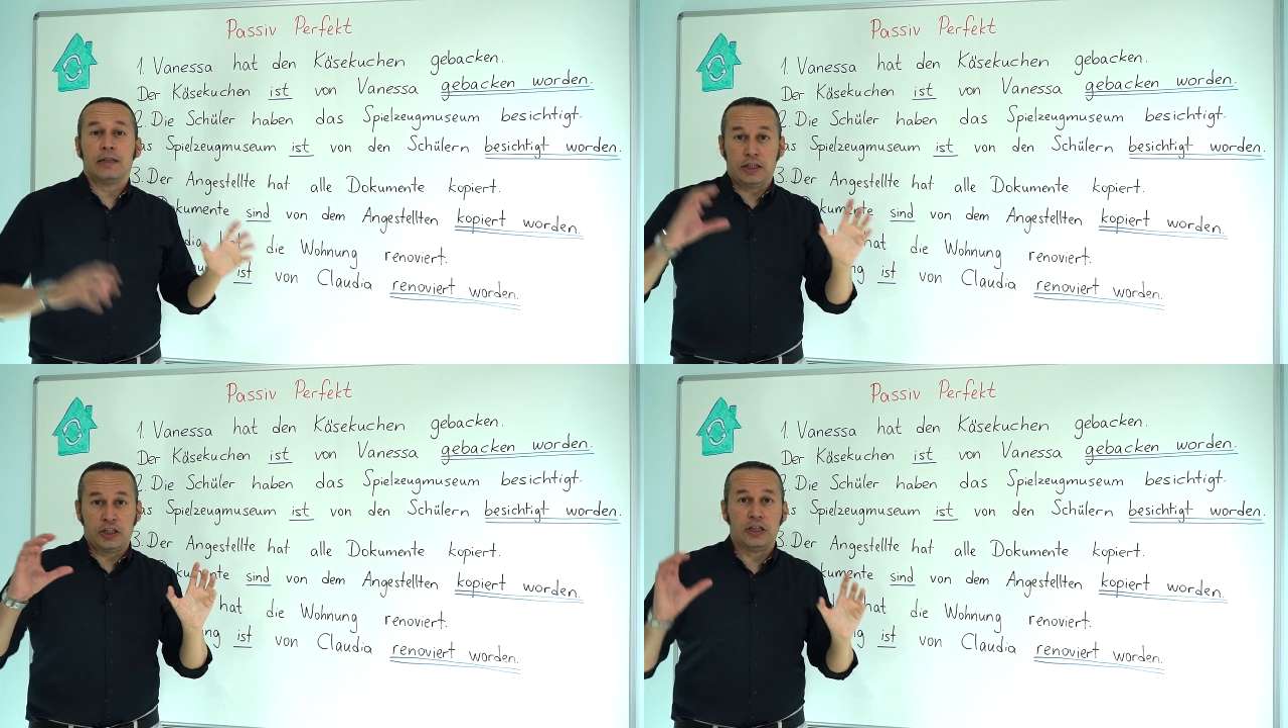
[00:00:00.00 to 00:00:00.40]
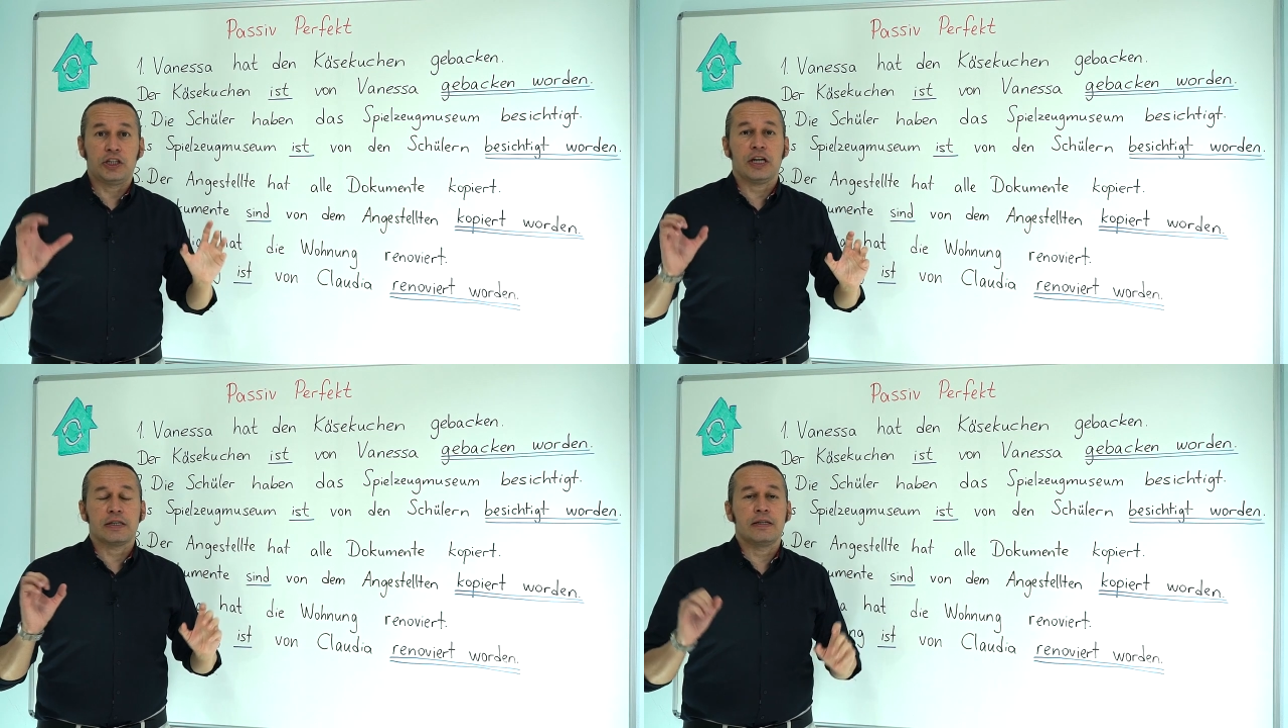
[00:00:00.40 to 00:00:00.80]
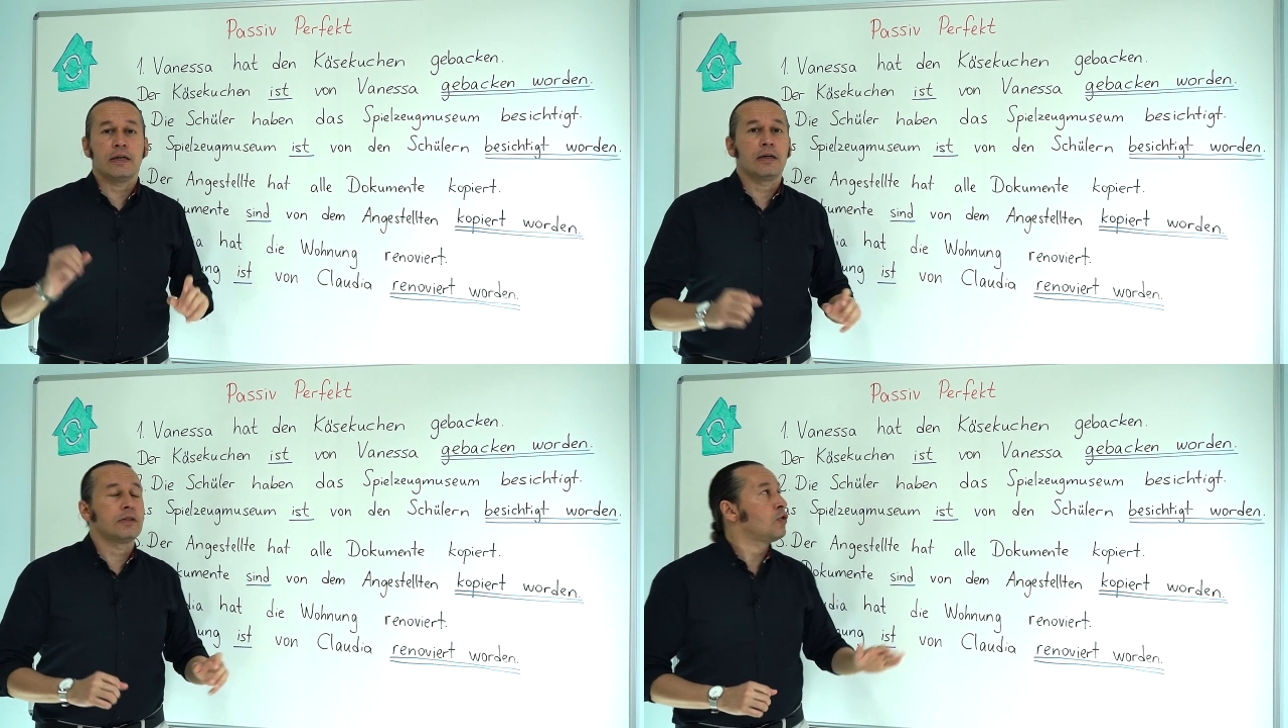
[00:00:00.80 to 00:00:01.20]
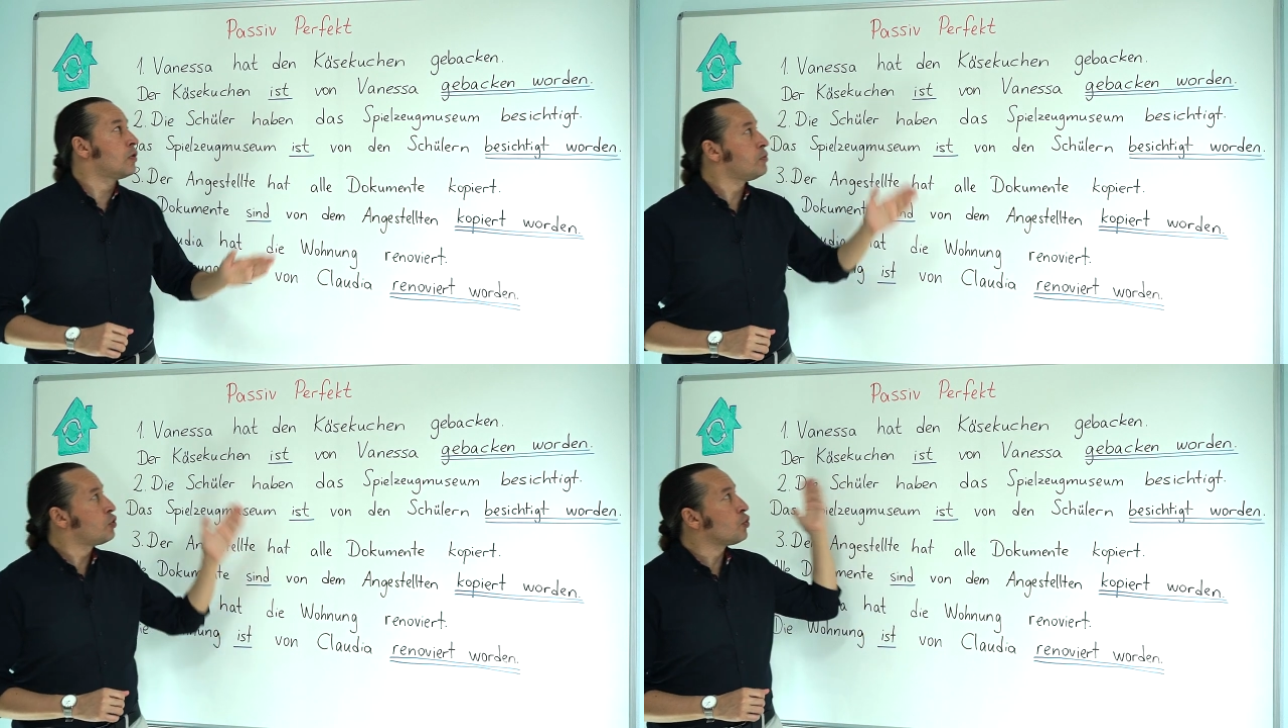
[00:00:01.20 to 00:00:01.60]
de işin içerisine
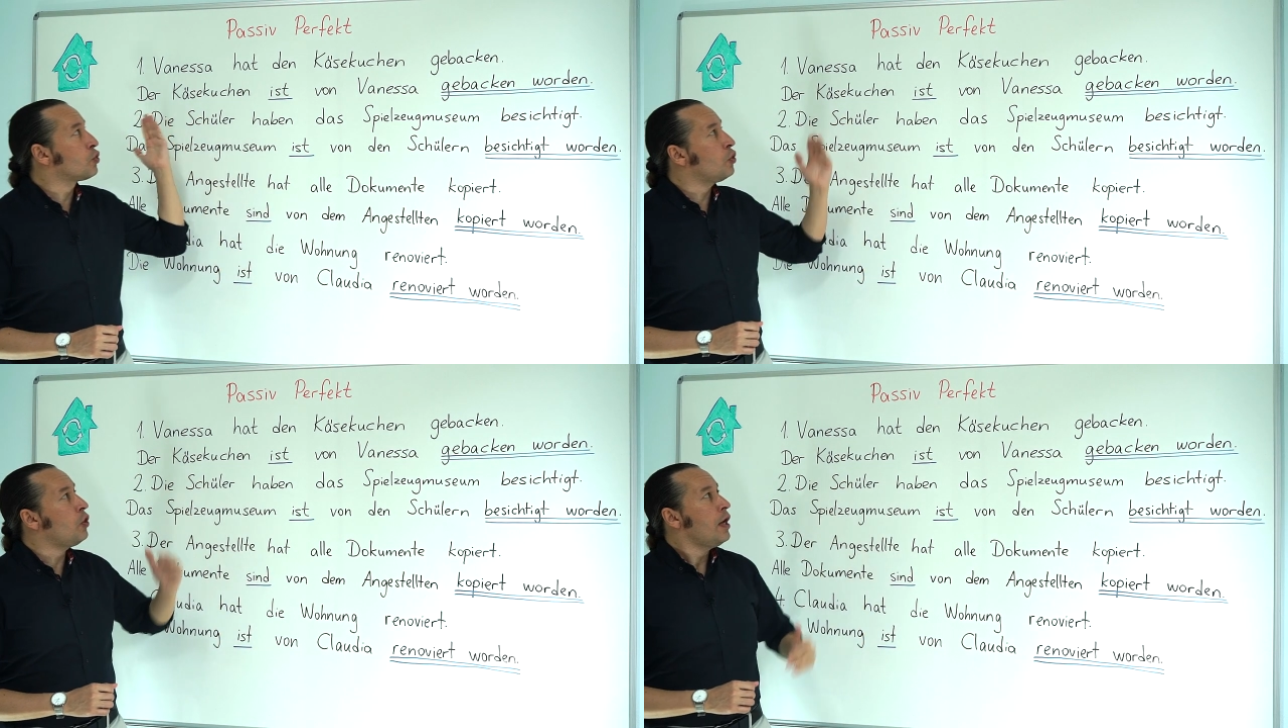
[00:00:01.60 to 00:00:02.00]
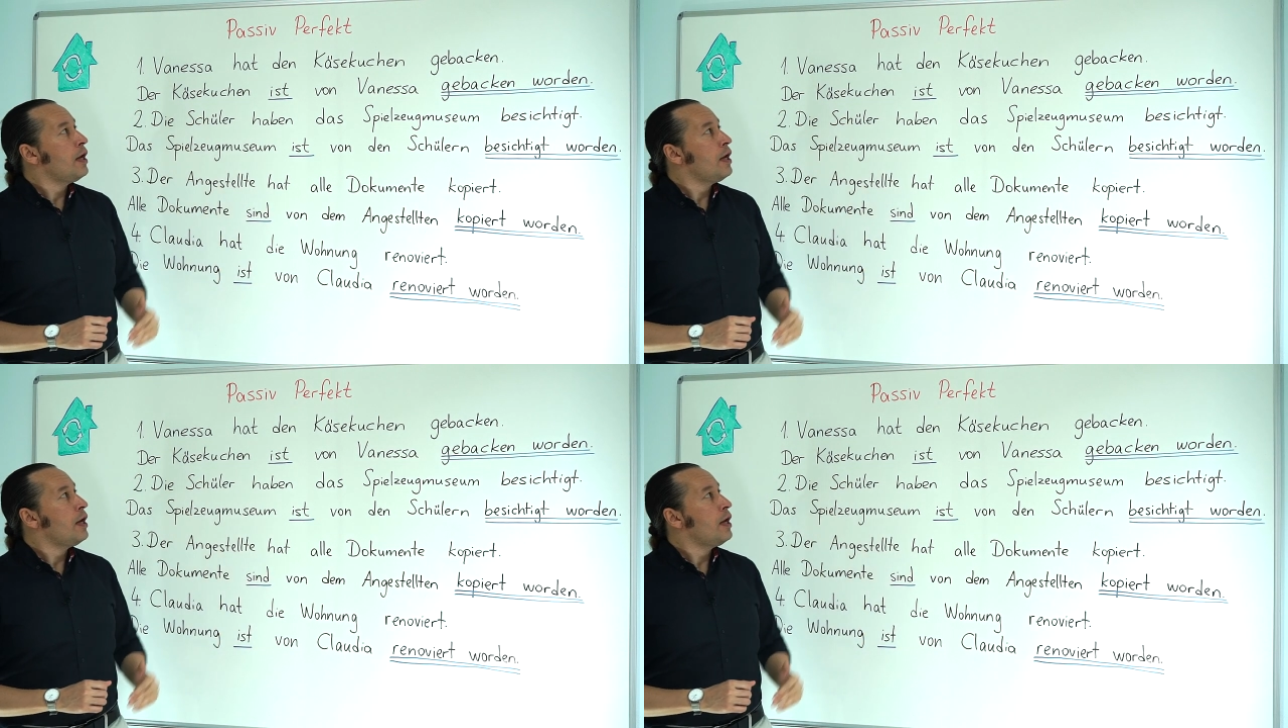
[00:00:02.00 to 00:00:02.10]
katıyorum çünkü